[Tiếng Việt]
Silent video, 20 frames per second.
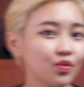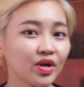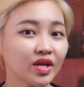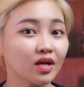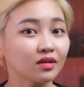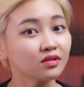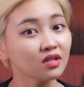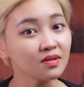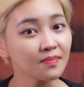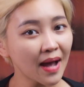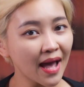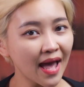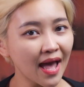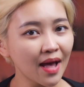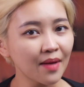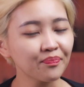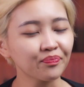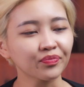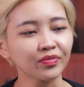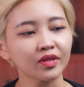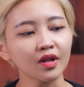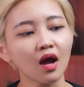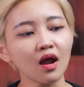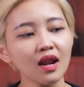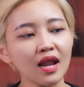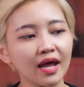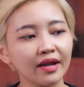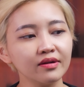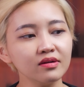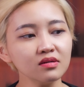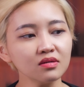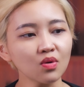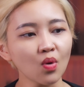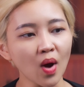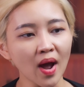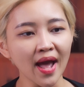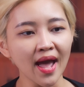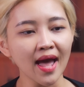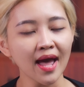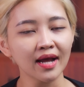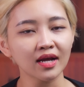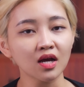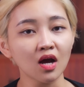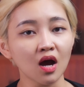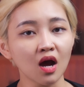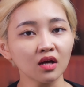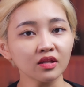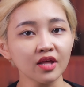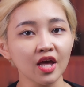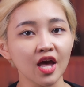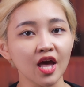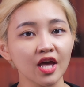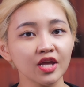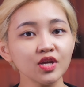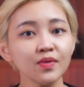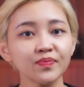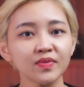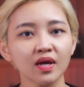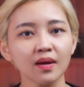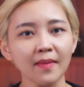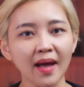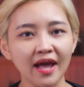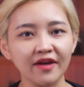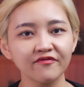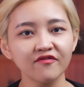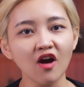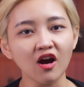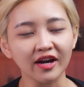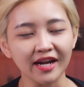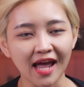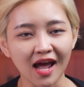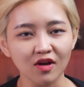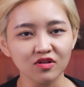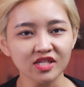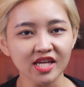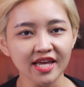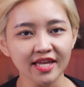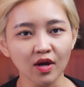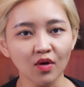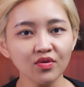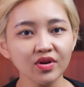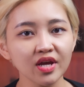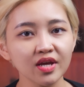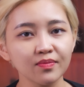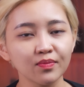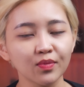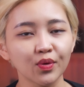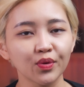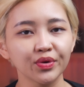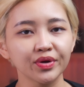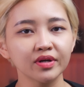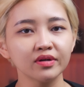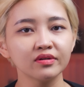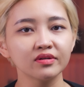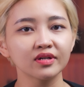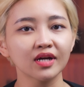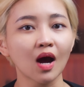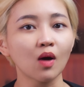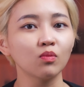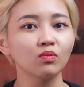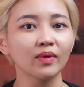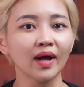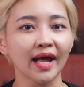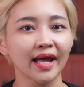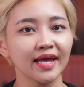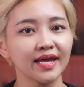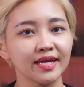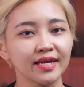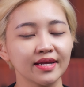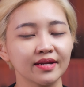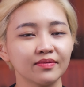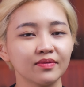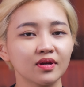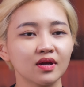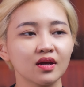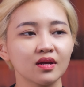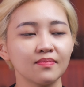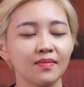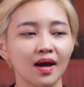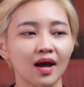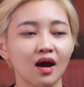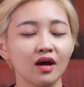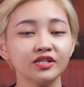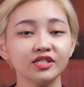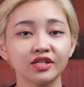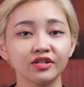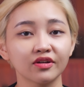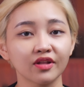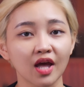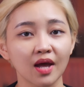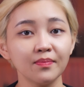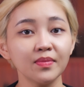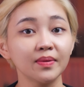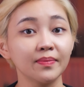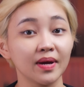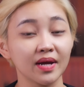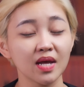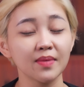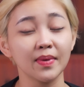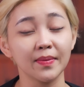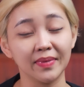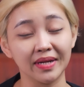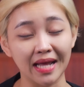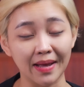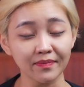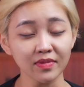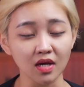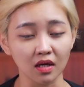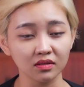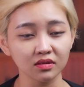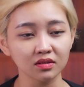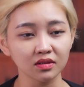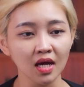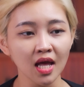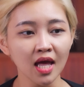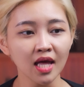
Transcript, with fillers: nguyên nhân thứ ba đó là nước hoa có thể giúp cho các bạn phần nào che giấu đi mùi hương không hay khi mà ở trên cơ thể mình mà khi mà mình cảm nhận được